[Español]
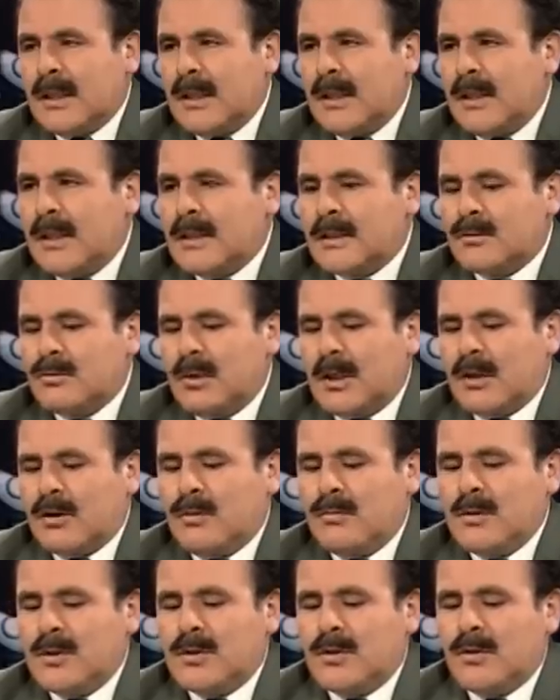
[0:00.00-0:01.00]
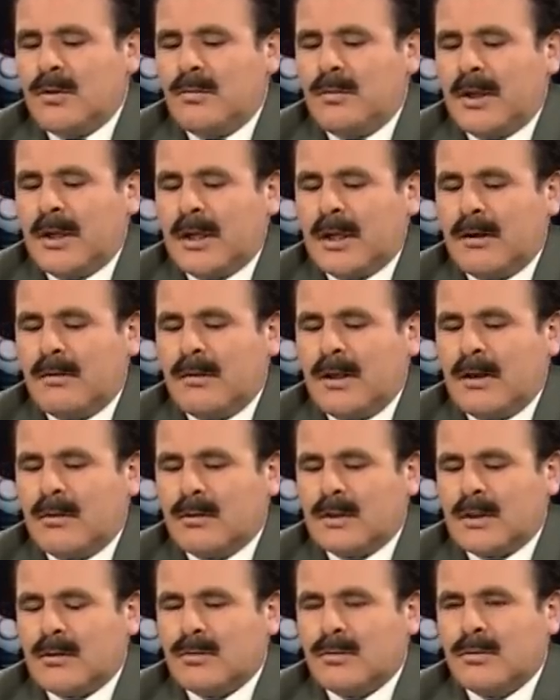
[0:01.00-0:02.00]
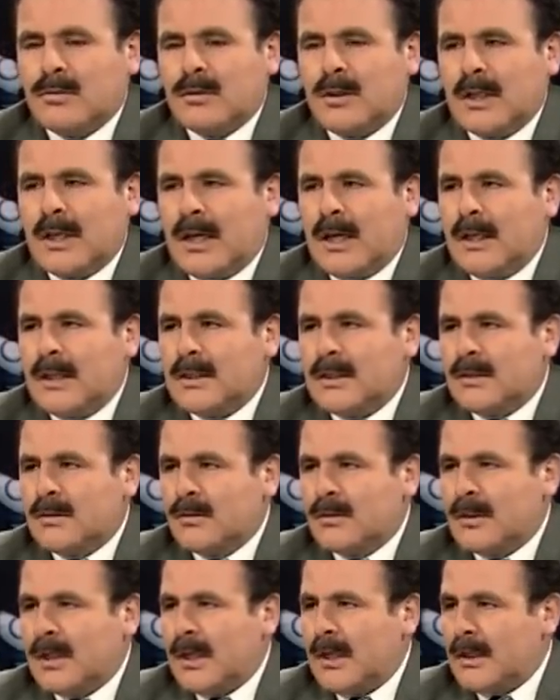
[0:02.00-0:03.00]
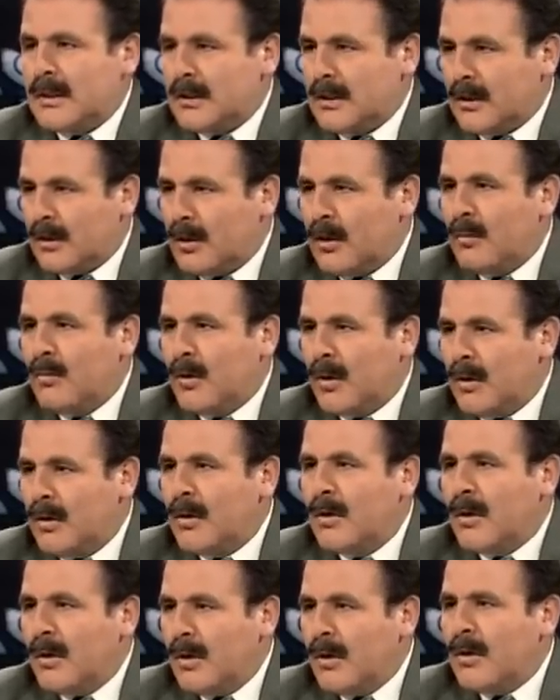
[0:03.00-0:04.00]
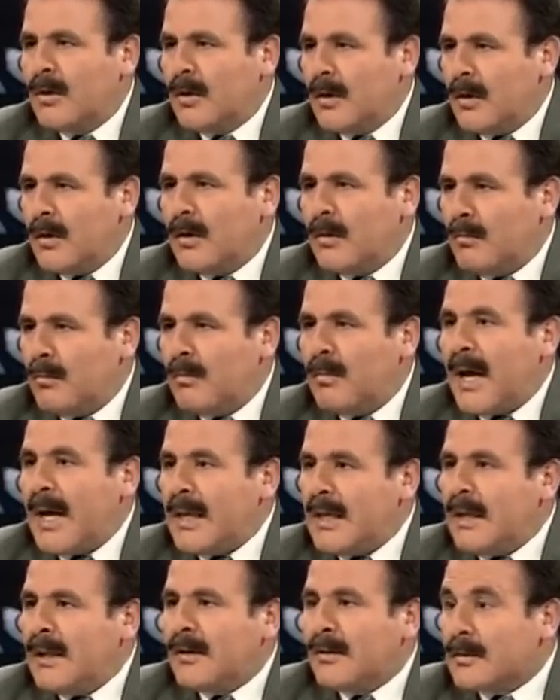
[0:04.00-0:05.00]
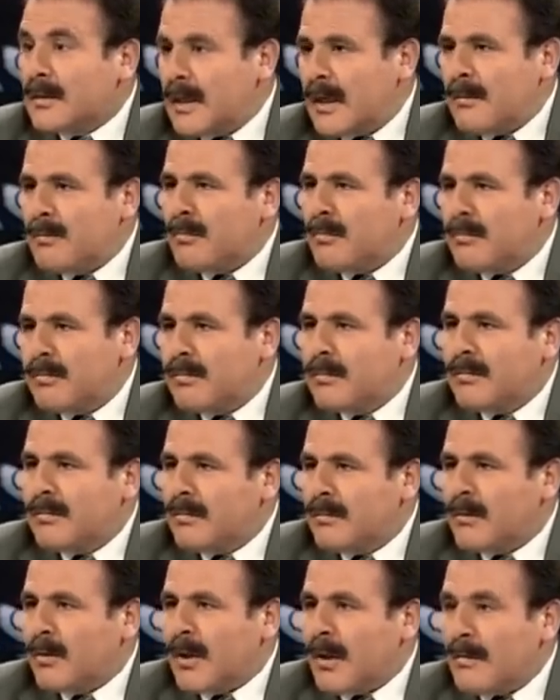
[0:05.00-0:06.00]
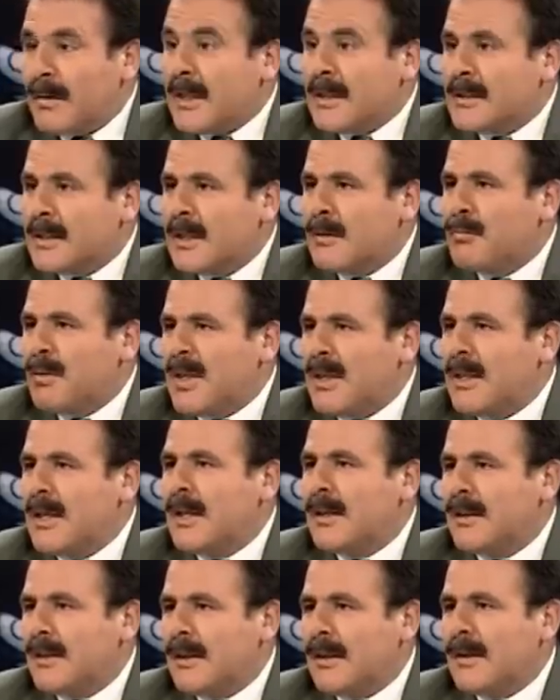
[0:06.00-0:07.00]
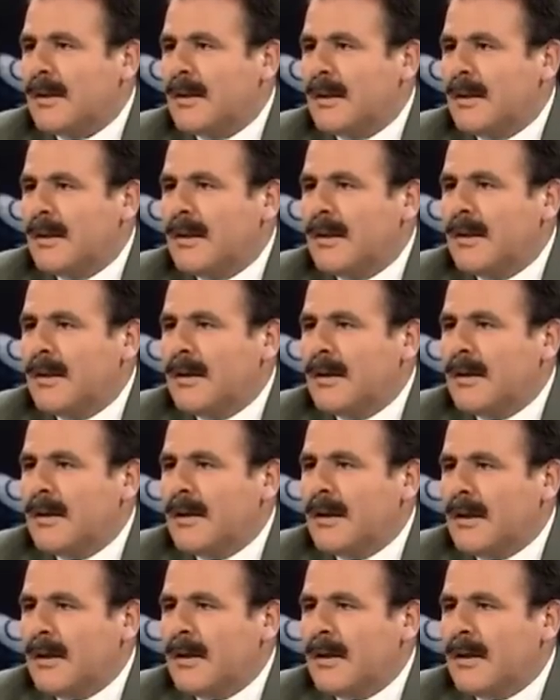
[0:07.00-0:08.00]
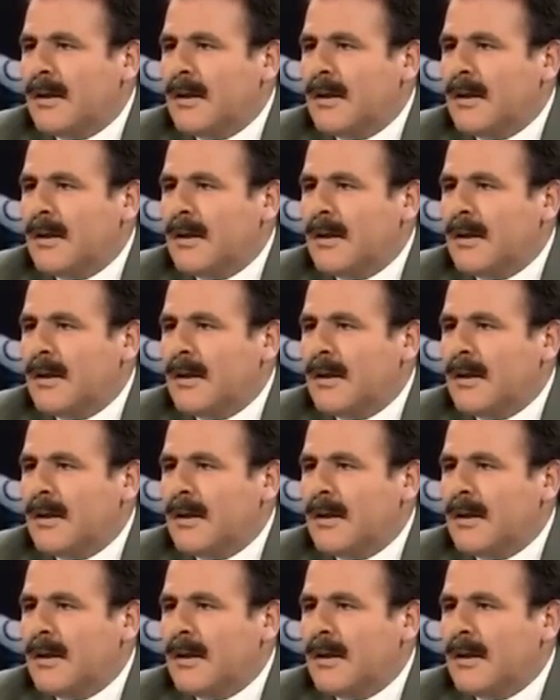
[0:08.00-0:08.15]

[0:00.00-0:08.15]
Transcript: días una comisión para que vean los asuntos legales y sociales y cómo eh, va a ir, o sea, todavía sigue pendiente. ¿ah?